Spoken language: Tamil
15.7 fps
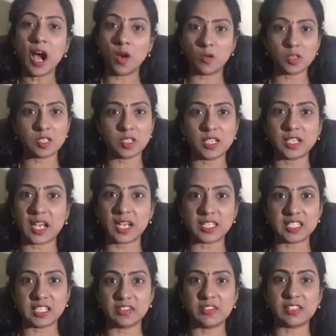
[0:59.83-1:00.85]
அவங்க
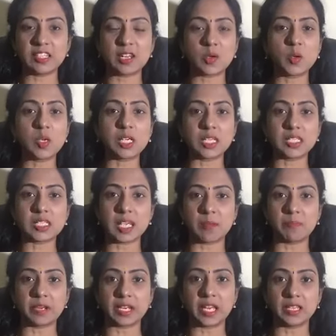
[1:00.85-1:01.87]
சொல்லியிருக்காங்க சின்ன வயசுல குல்கன்
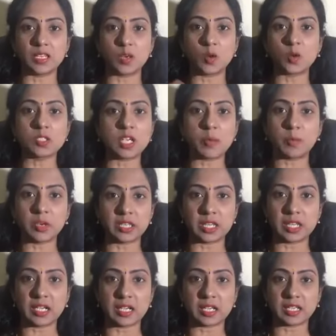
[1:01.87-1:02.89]
சாப்பிட்ருக்கேன் இந்த ரோஜா பூ
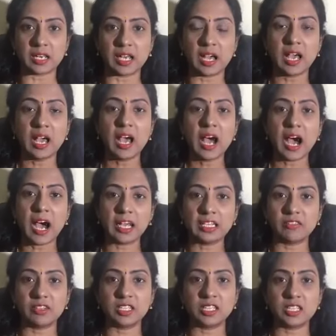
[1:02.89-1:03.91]
இதழ் இருக்குல்ல
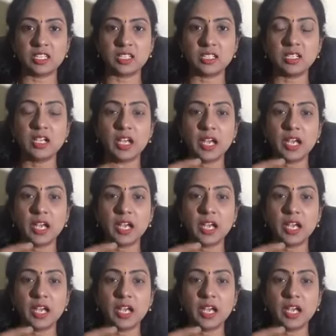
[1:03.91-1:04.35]
அதை வந்துட்டு